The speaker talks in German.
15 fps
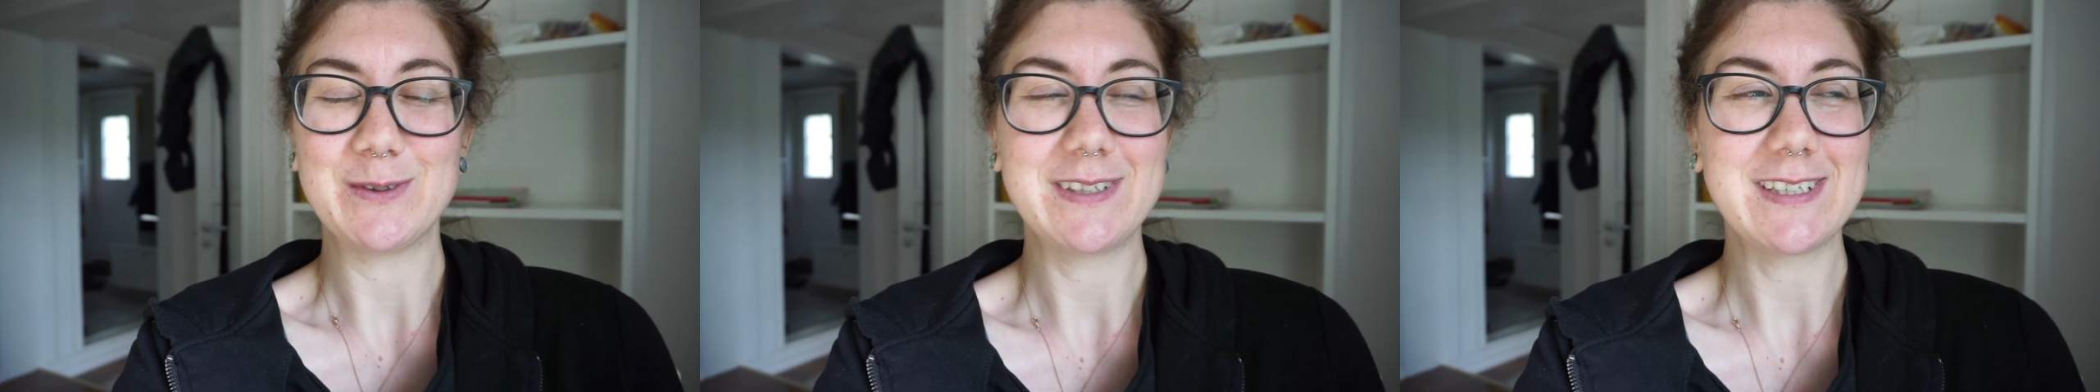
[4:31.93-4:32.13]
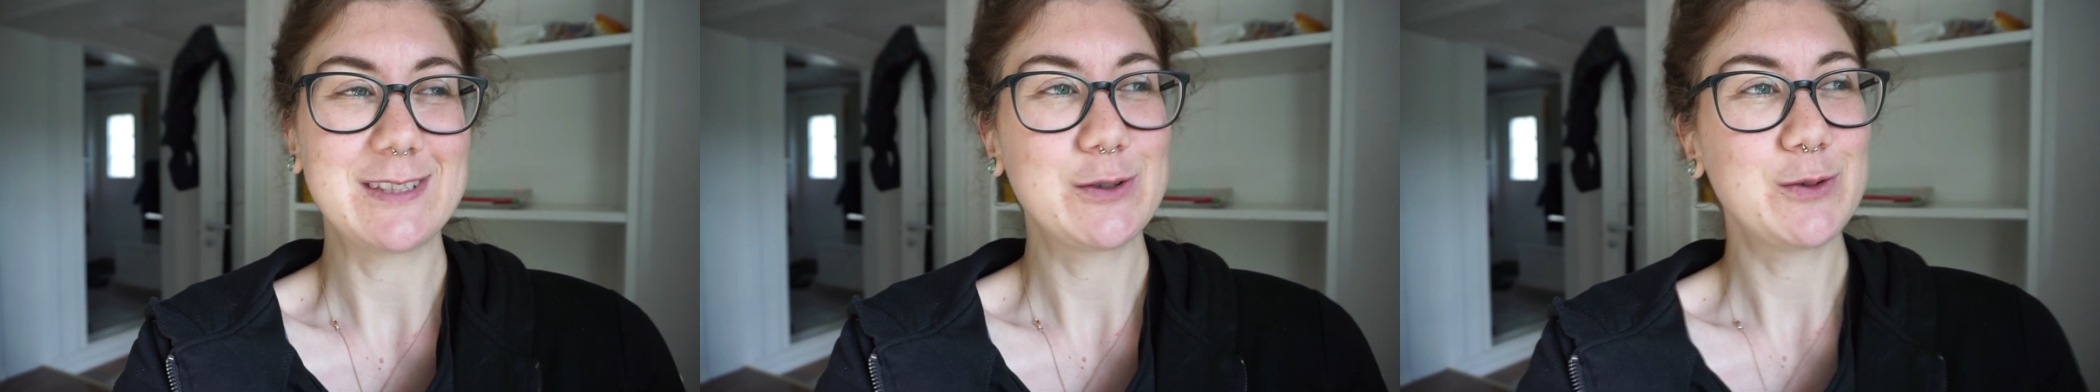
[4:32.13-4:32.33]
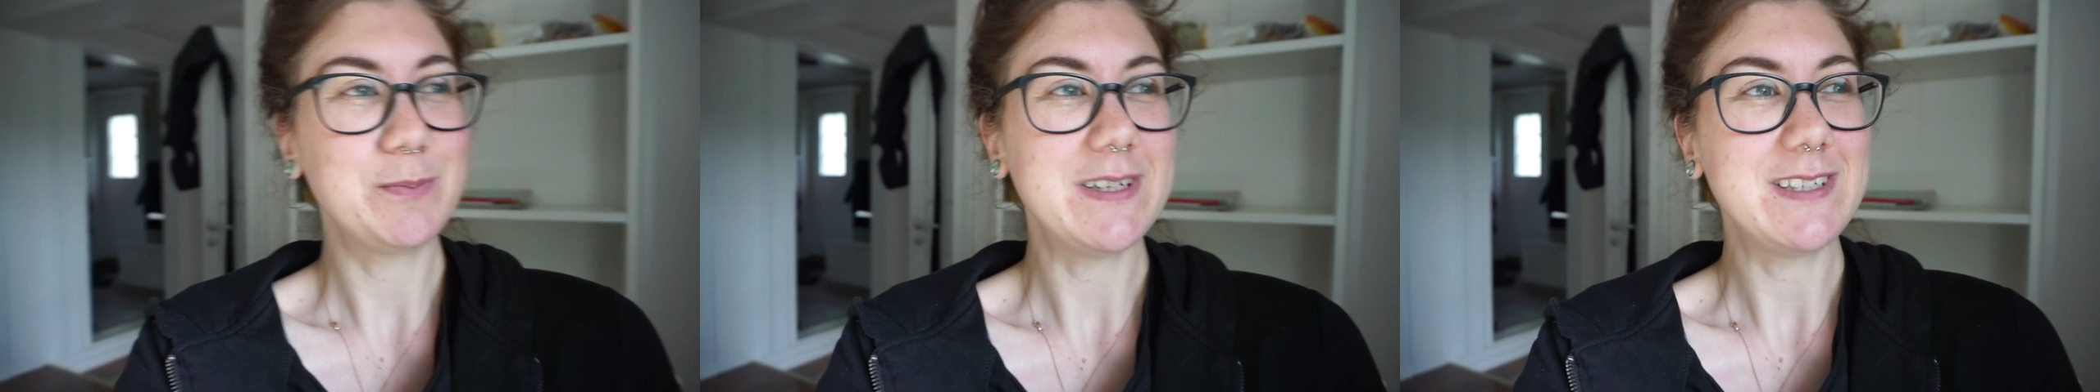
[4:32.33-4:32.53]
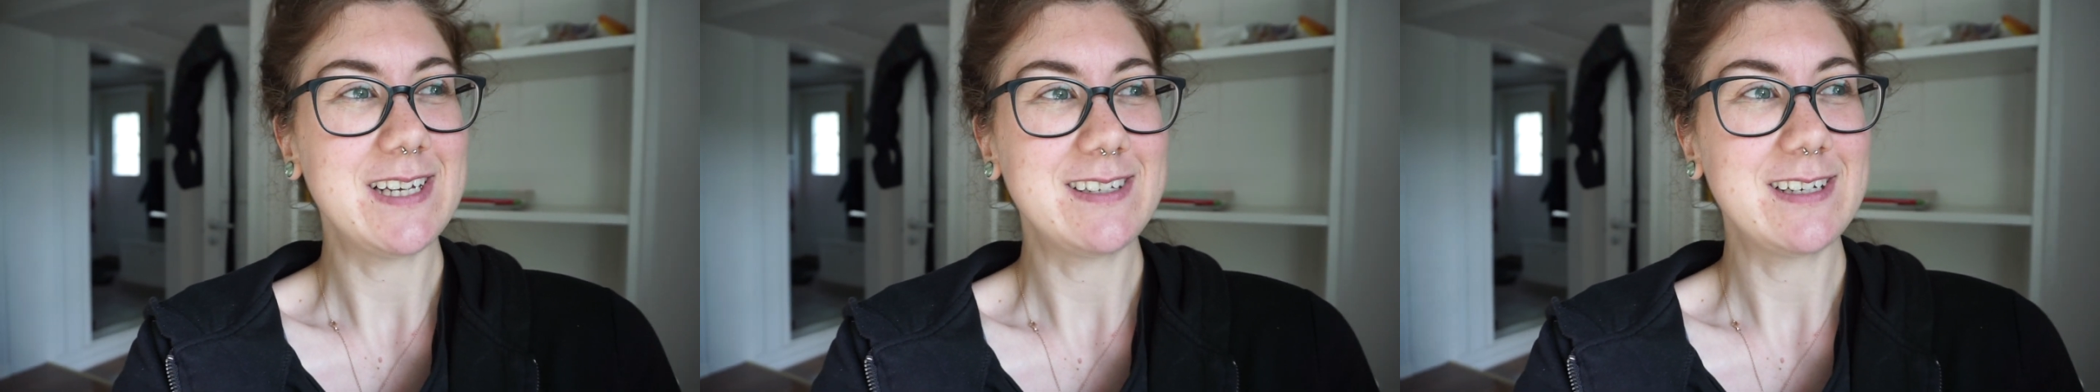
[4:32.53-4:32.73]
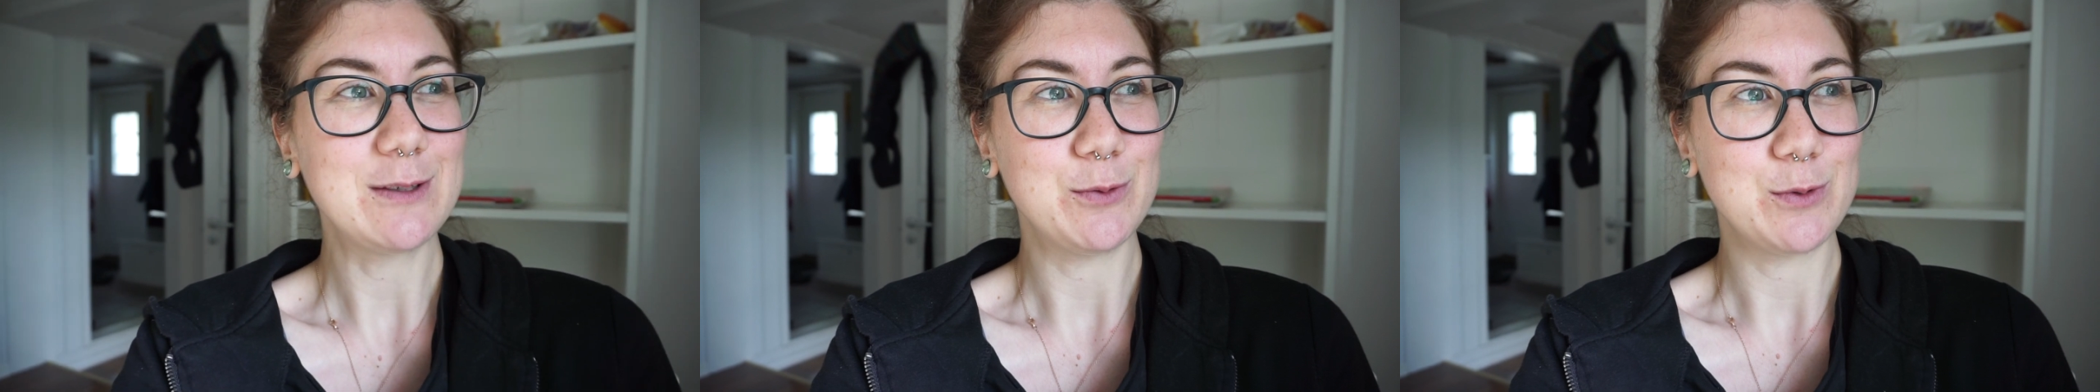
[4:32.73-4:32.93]
und das tut mir
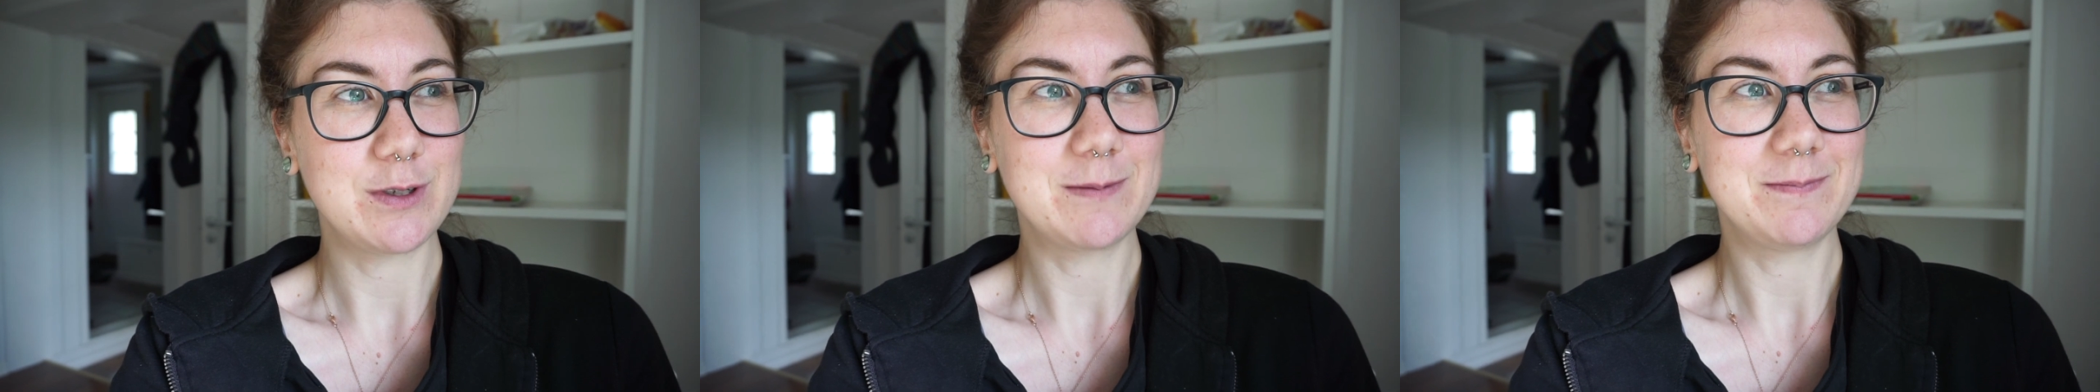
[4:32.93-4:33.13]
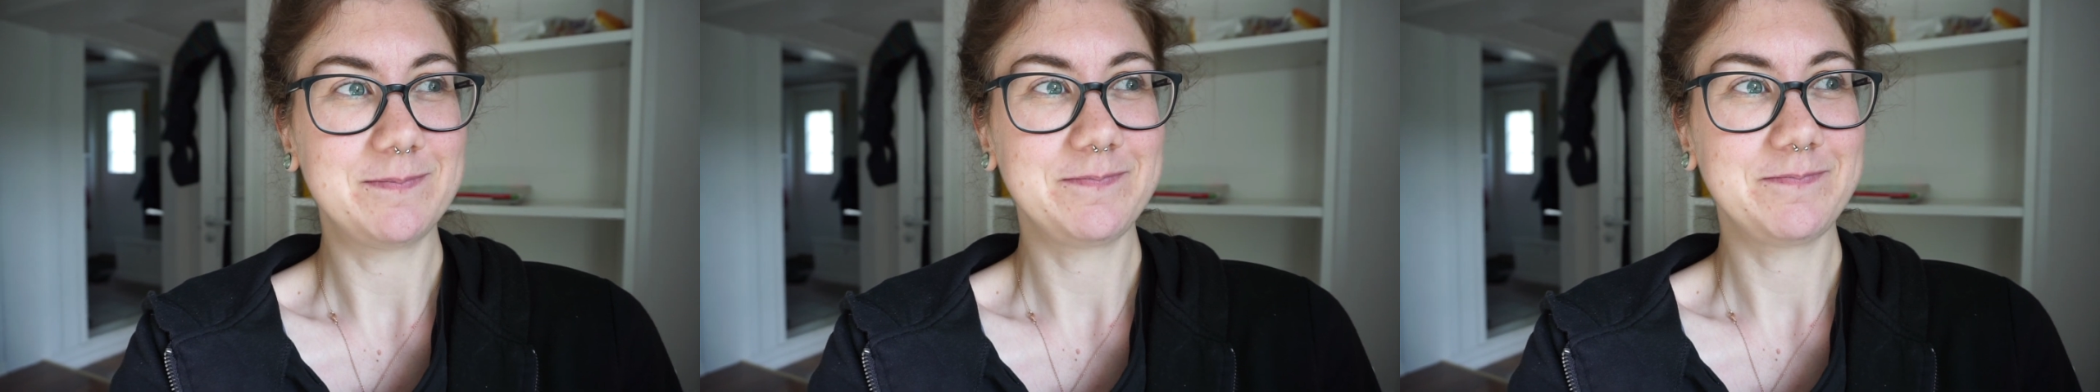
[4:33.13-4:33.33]
sehr, sehr gut.